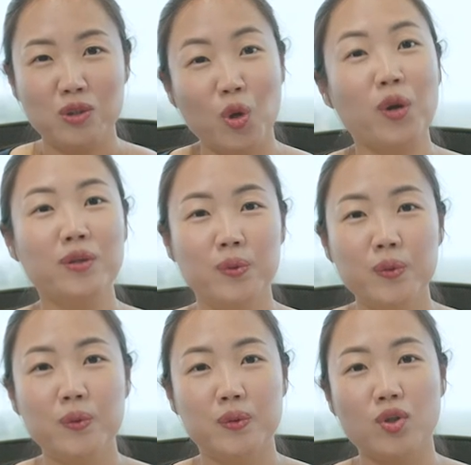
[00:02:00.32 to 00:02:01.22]

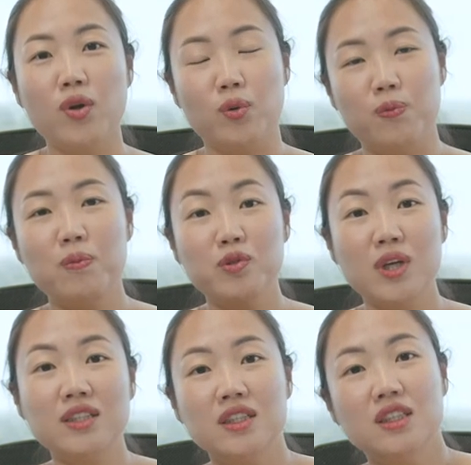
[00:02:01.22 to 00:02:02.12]
저희도 저희 로펌도
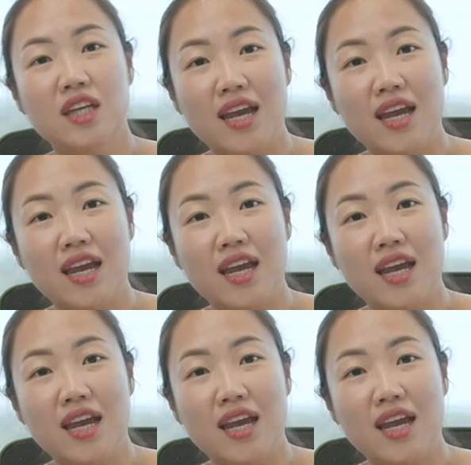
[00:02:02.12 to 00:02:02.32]
사실은